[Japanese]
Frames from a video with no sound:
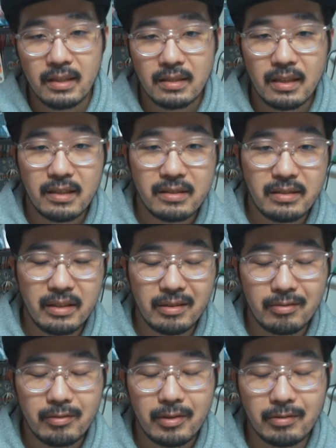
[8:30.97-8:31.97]
対して
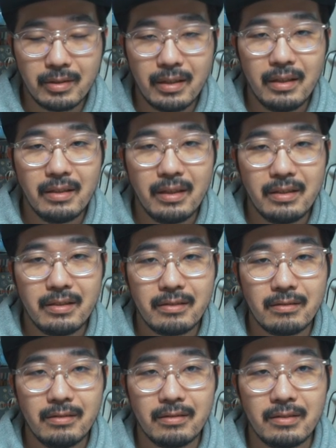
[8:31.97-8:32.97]
一個一個丁寧に
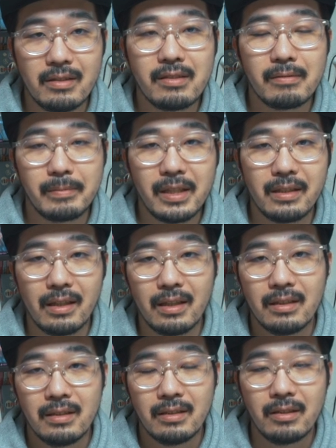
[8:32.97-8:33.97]
作る
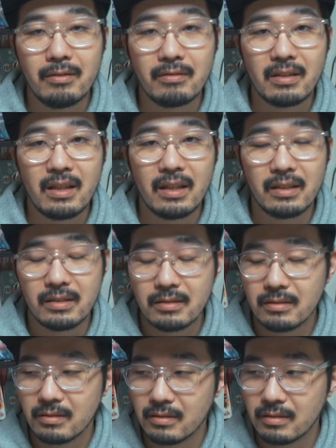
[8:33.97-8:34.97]
チーズバーガーっていうのが、
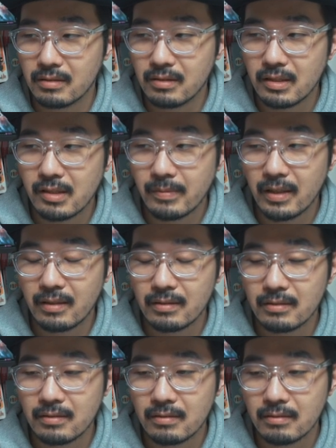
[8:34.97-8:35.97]
うん、一
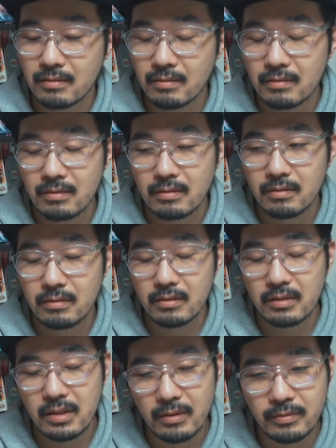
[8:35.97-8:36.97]
番
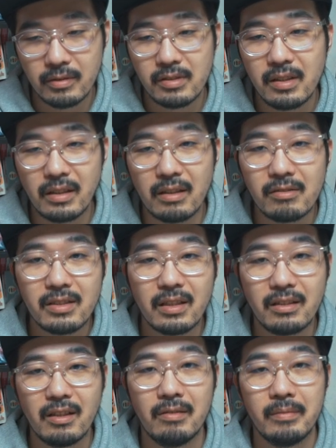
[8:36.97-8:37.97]
シェフとして楽し
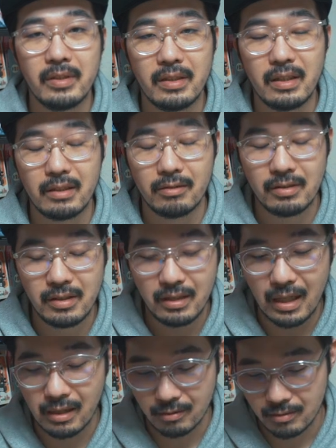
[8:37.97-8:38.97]
かった思い出として
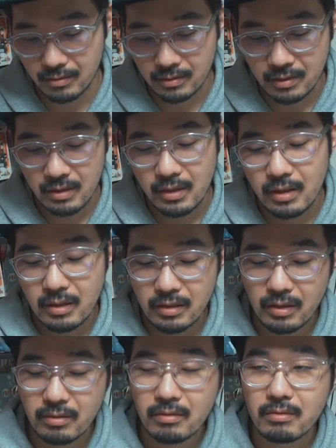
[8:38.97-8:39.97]
あ
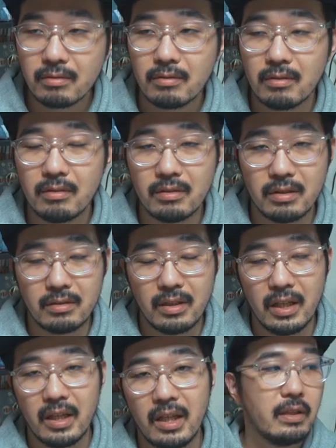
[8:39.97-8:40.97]
るっていうところです
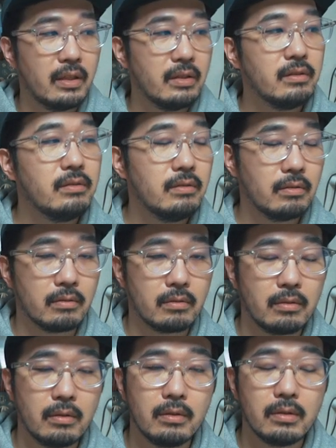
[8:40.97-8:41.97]
ね。っていうの
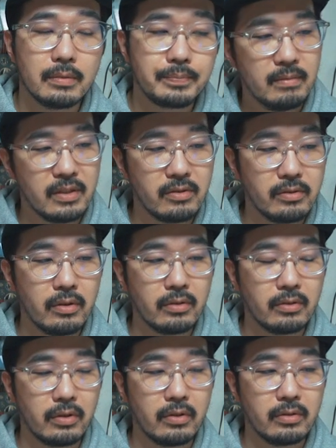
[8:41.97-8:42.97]
と、まあ、需要
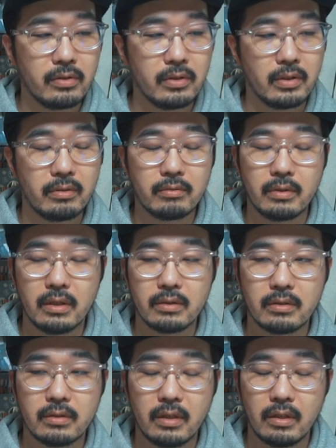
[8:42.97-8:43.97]
と供給ってとこなん
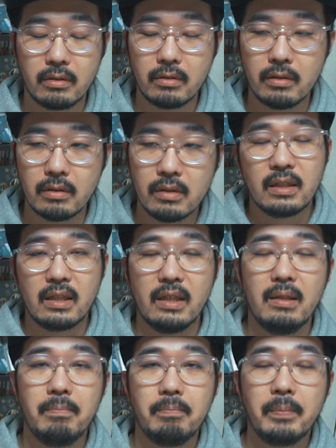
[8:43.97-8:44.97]
ですけど、だから
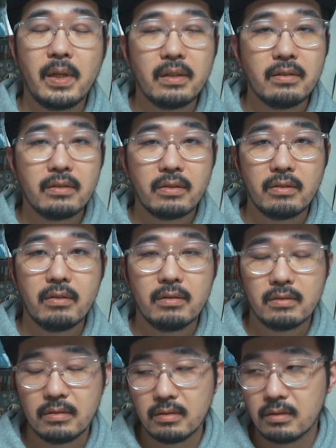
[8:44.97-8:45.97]
一般の
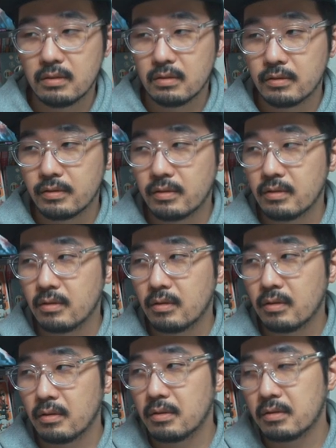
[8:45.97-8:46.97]
人、うん、普通
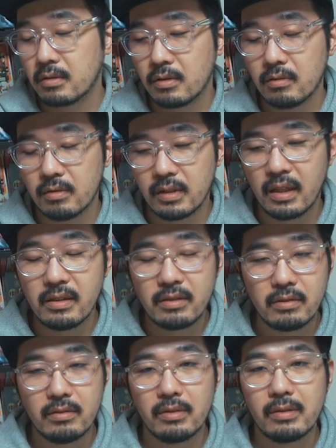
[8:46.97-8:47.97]
の超大
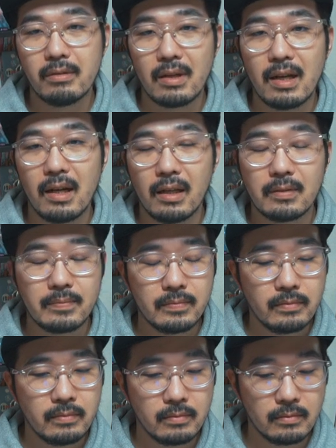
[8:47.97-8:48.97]
衆の人が、
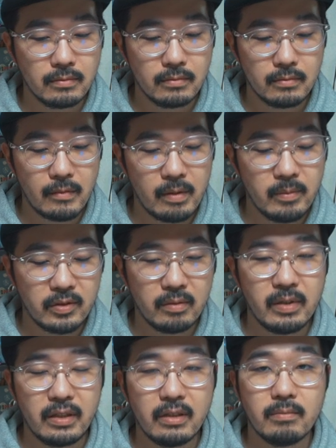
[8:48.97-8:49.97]
うん、求
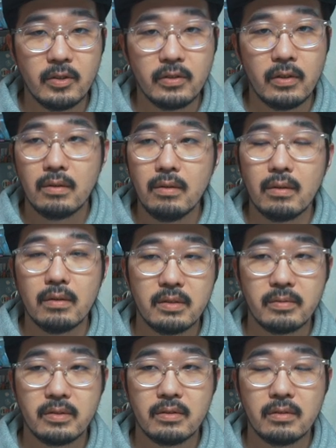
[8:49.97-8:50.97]
めてるものと
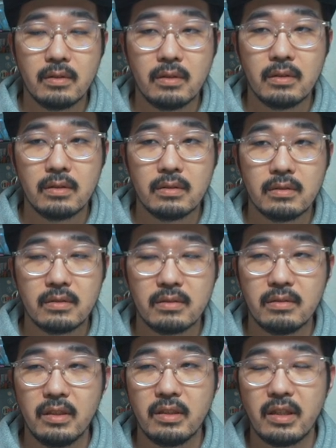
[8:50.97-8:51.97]
自分の
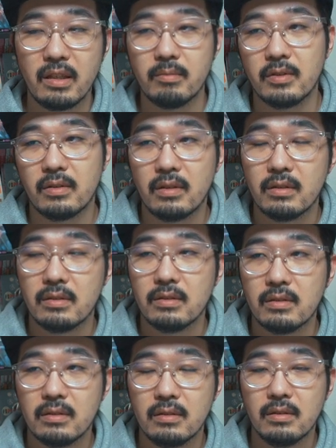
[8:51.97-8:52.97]
作りたいもの
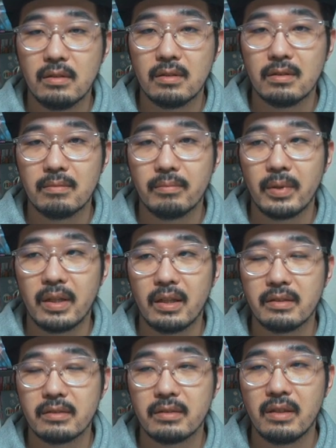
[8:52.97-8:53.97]
の
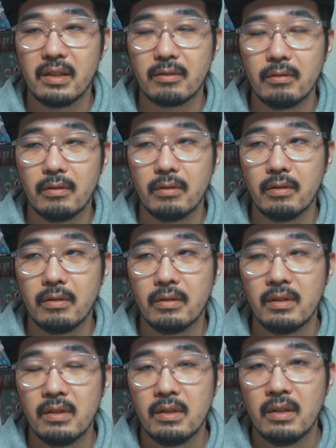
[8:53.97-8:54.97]
バランスが
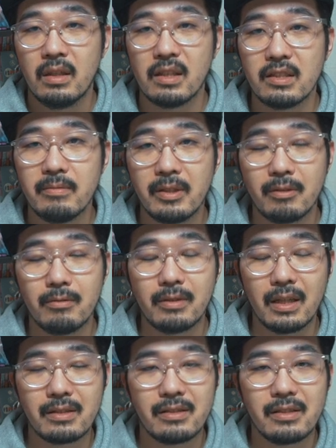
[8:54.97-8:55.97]
こう、初めてこ
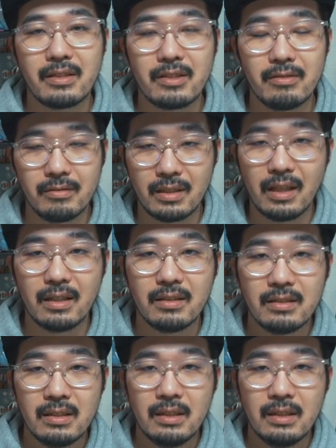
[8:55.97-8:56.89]
う合致した瞬間